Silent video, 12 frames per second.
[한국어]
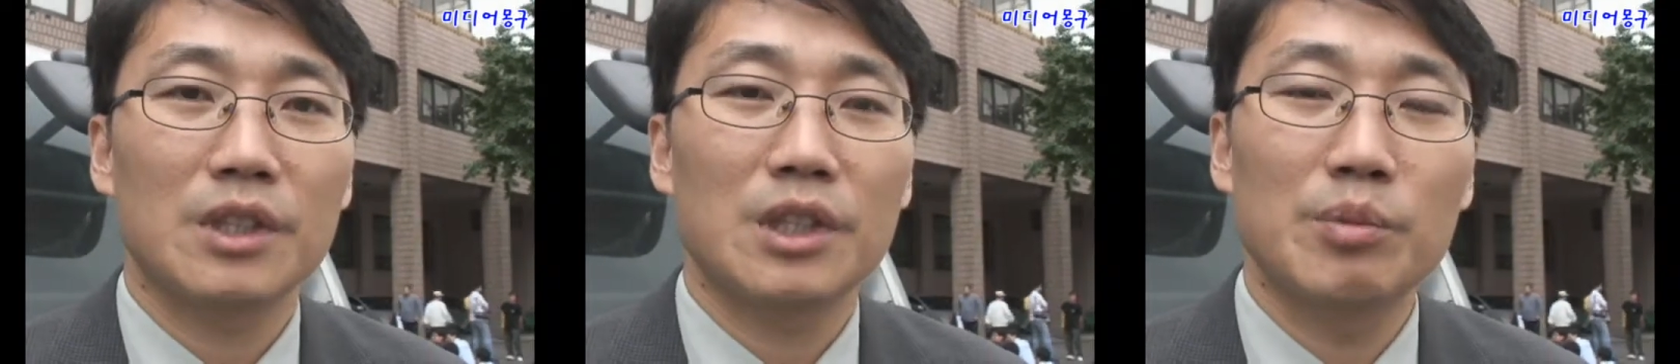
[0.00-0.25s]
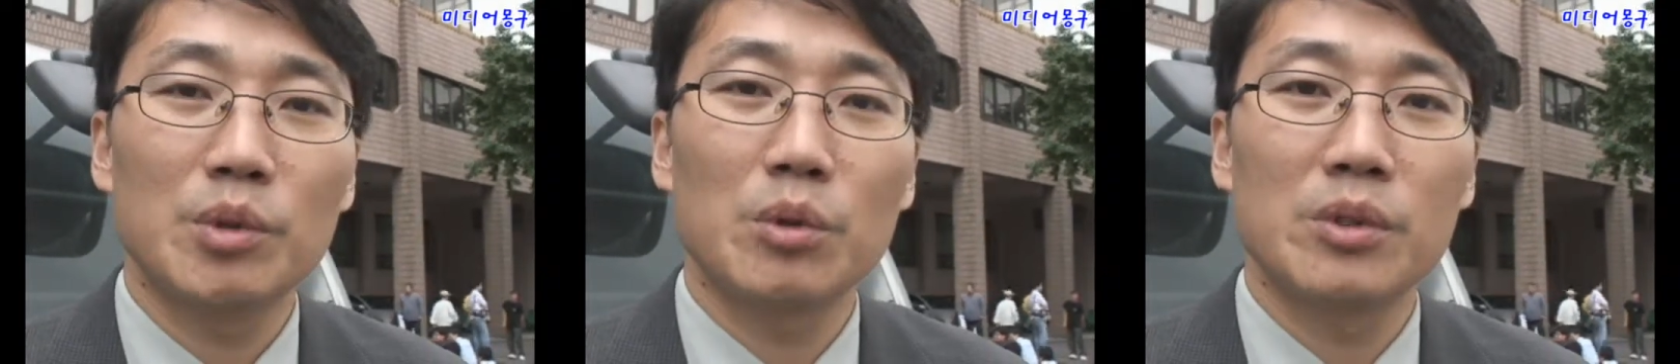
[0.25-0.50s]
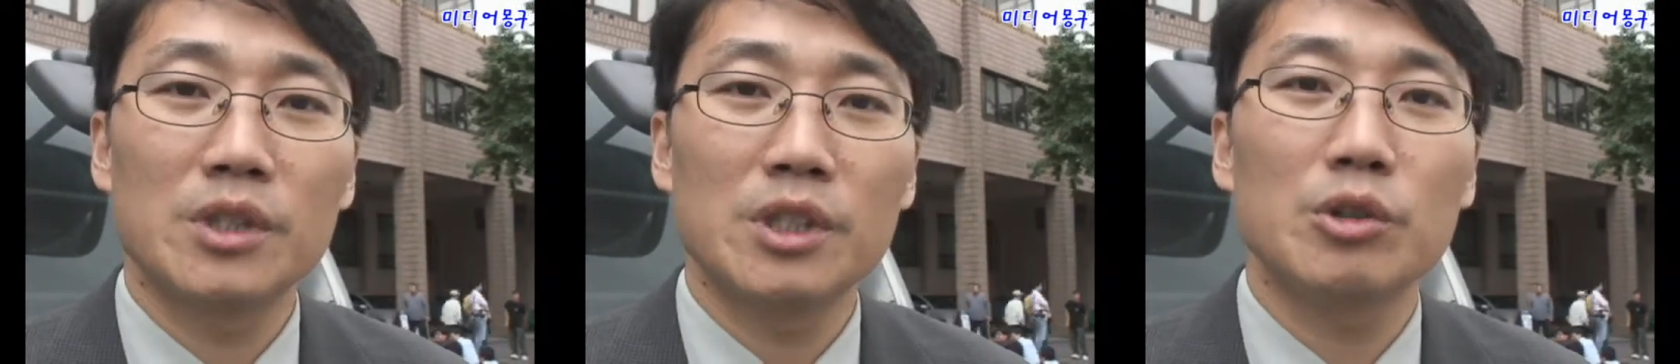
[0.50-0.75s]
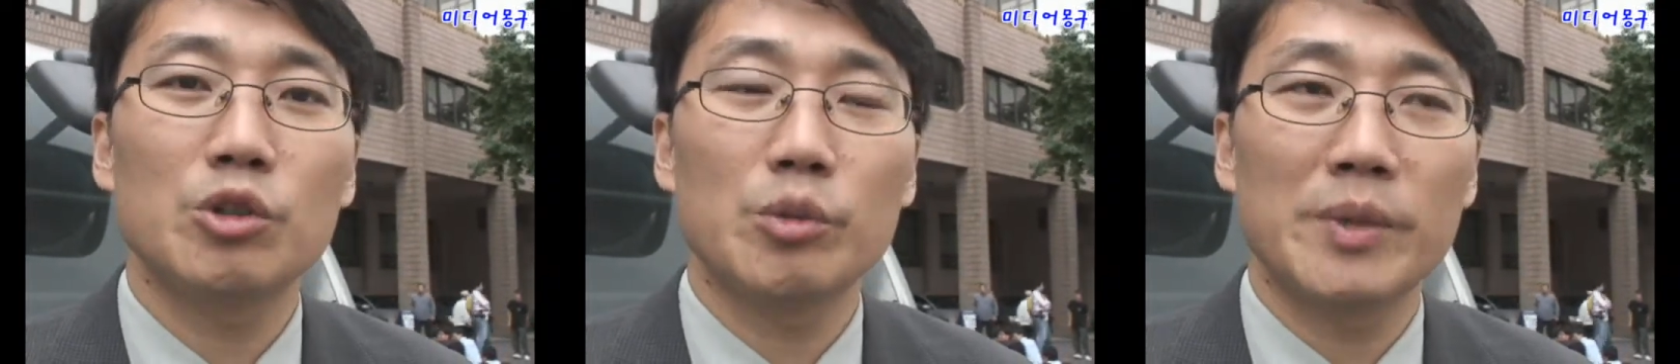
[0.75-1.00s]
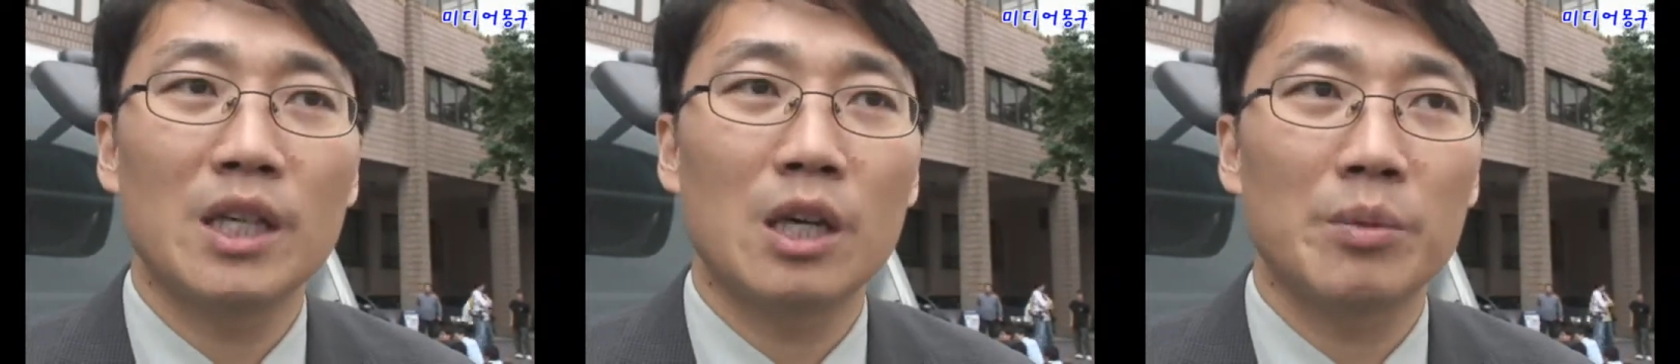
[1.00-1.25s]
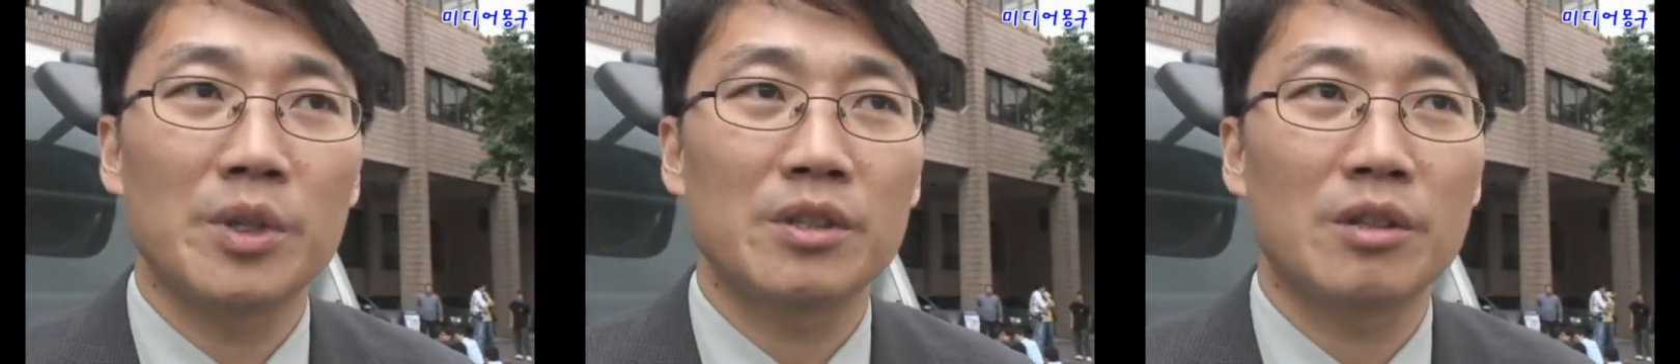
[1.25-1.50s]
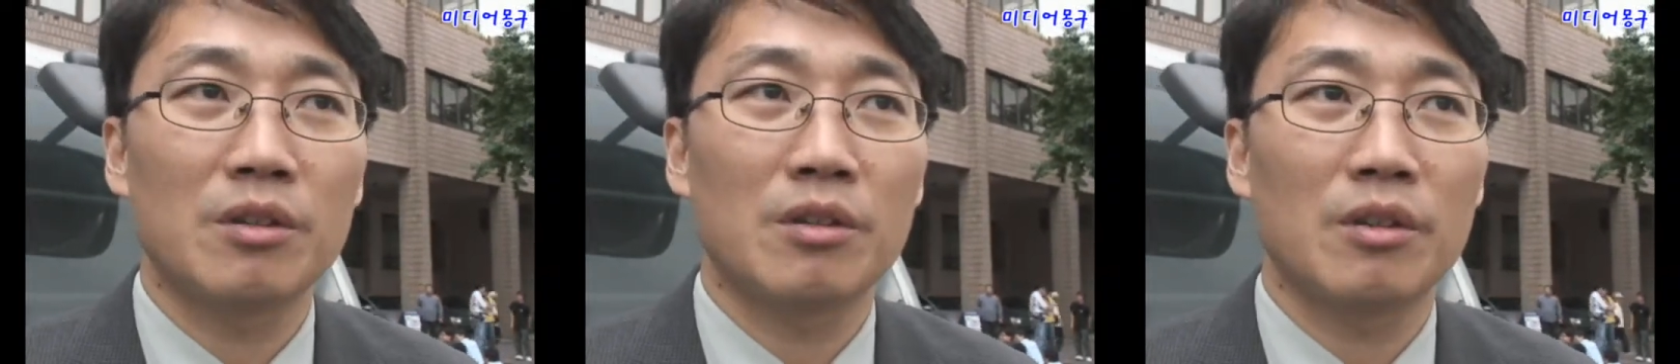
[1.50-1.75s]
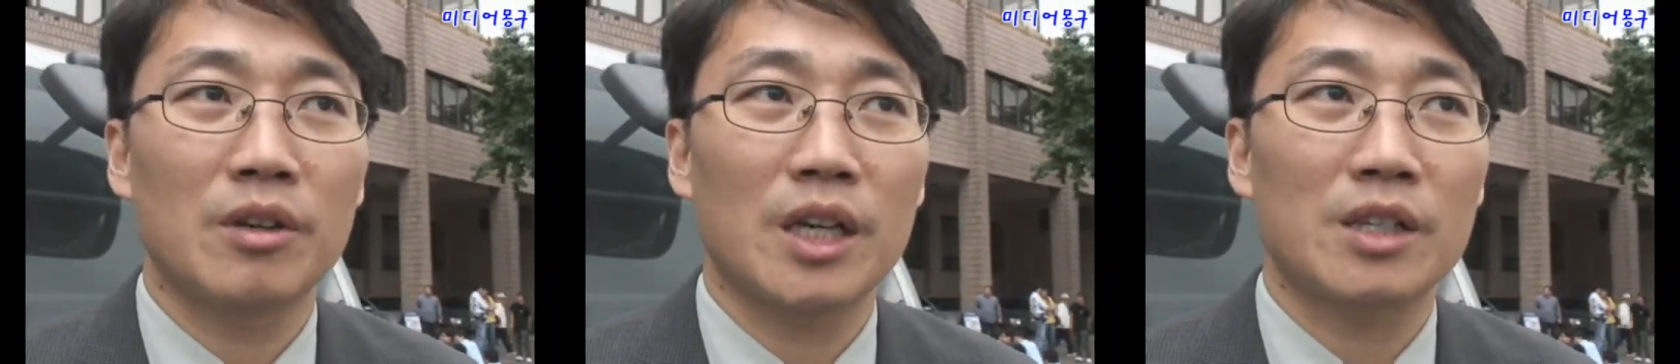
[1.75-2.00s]
입으로는 쓴는 숲이 나오면서
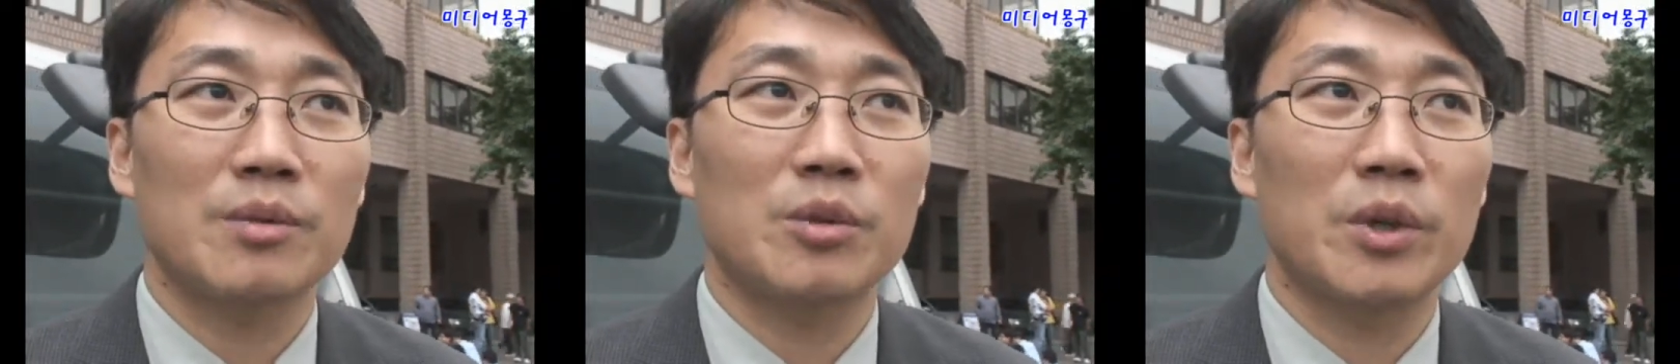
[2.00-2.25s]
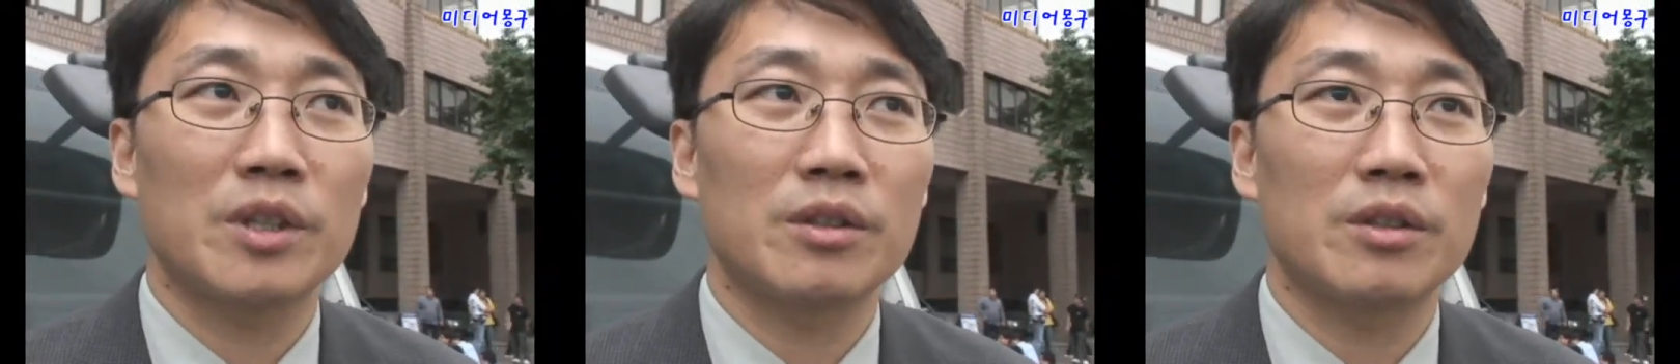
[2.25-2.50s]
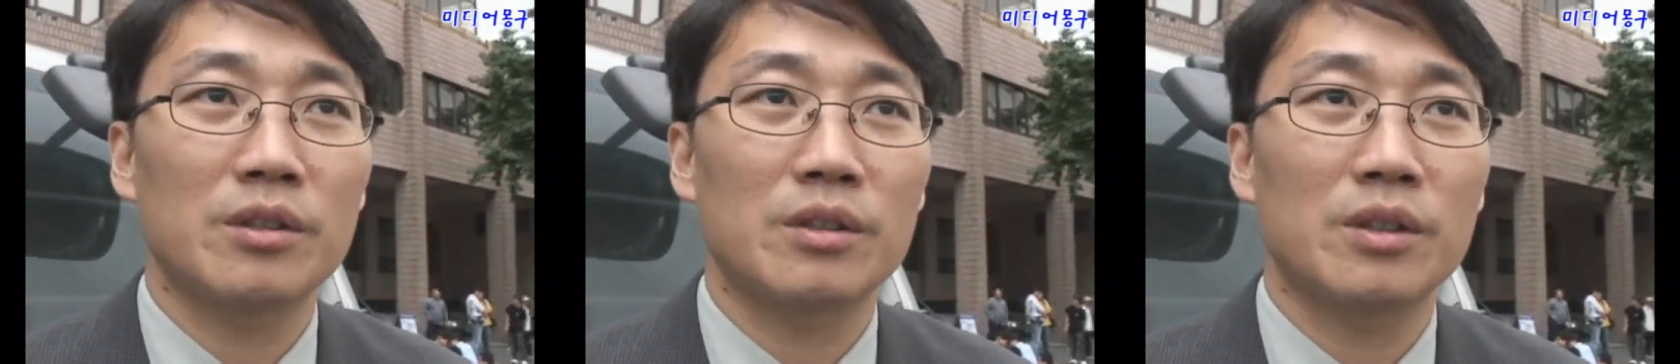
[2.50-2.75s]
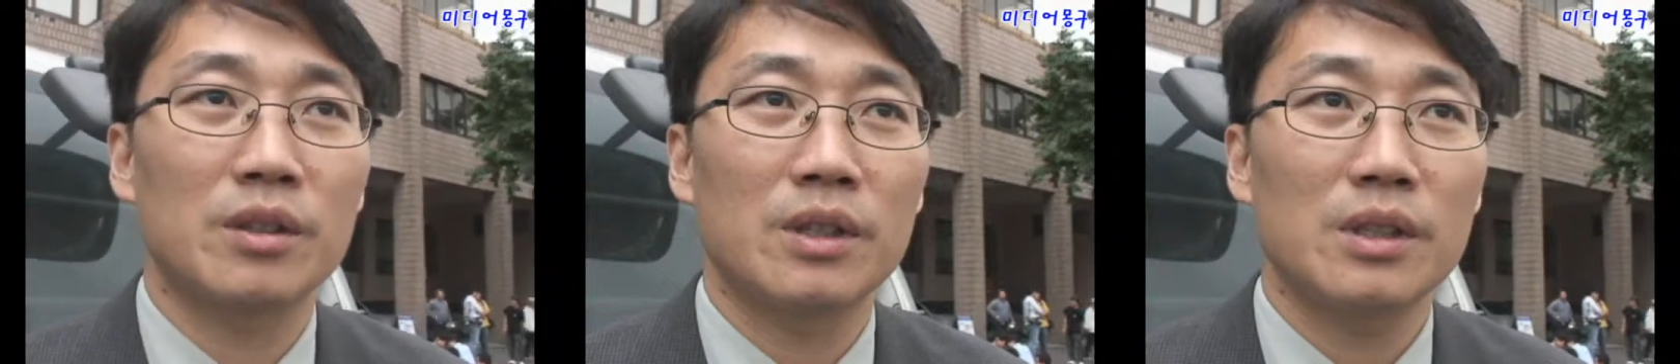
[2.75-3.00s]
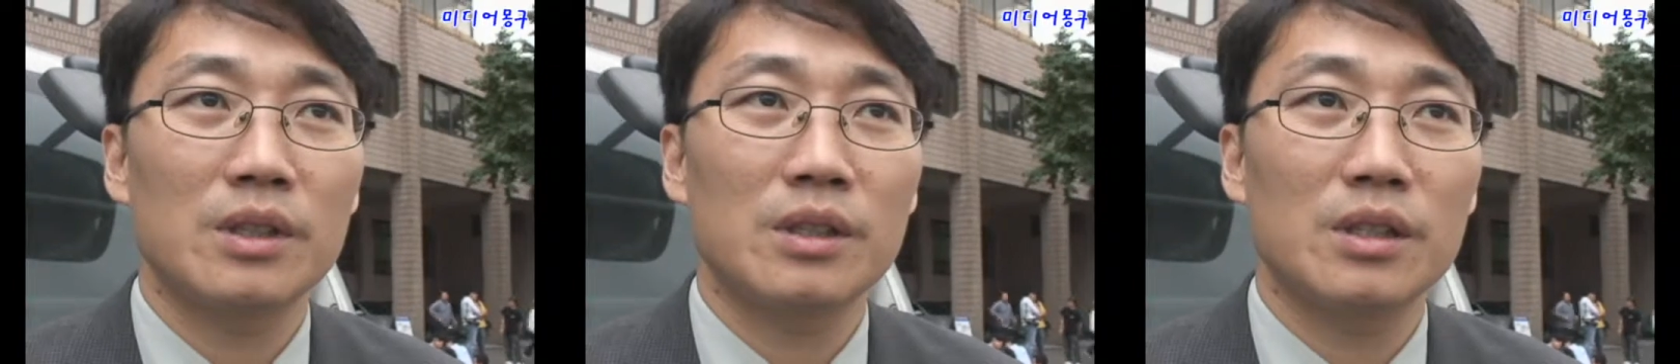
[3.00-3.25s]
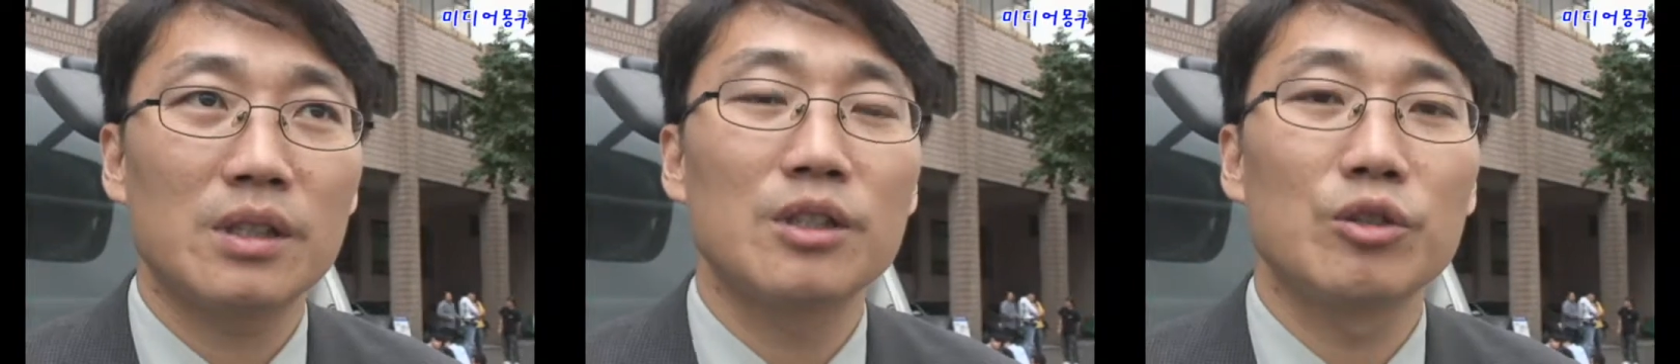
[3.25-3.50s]
가슴 속에서는 쓴